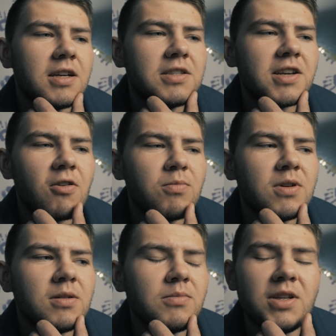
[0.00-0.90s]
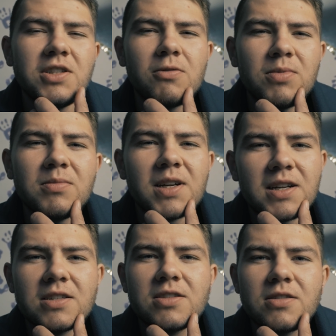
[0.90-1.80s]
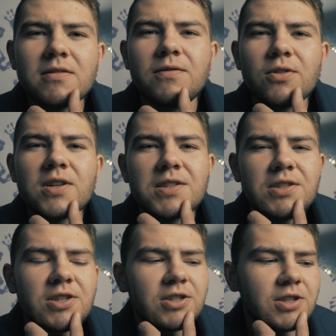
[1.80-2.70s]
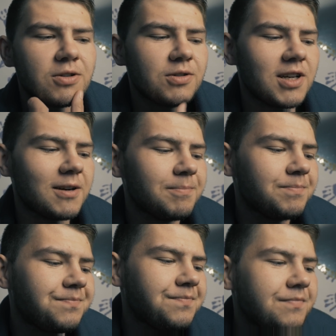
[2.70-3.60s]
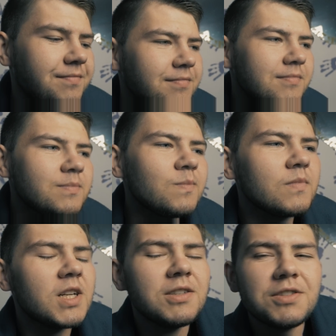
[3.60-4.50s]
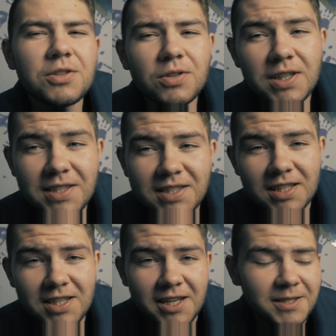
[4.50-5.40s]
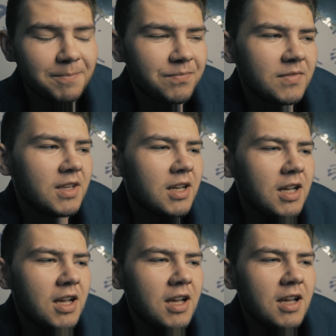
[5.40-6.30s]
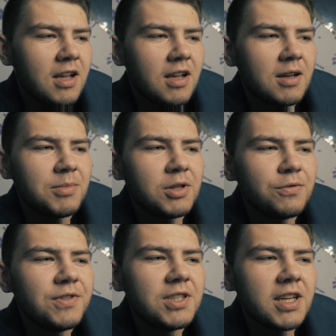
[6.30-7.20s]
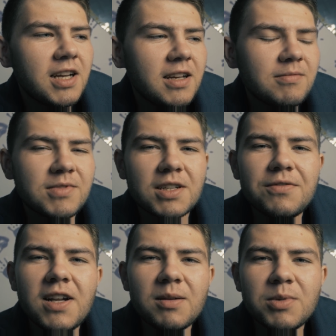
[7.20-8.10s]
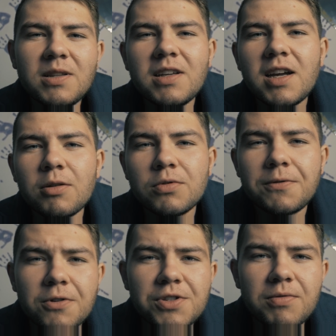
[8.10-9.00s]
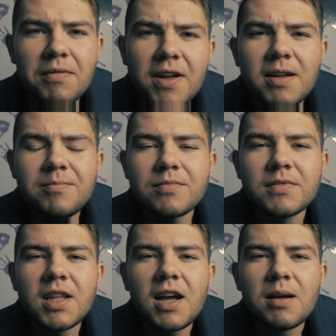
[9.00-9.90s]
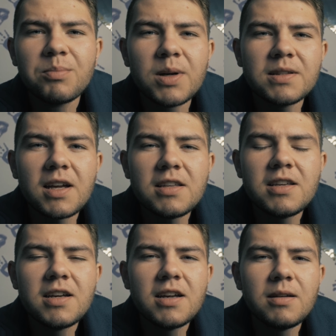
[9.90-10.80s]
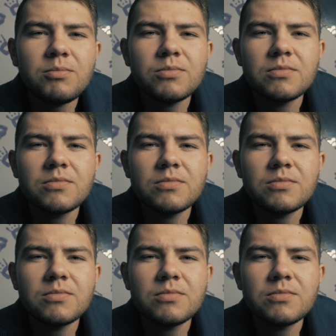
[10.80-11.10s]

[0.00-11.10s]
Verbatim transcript: i chciałbym, i chciałbym nagrać vloga z dzisiejszego dnia. Co to jest za dzień? Mianowicie za chwilę będę jechał do Wrocławia na badanie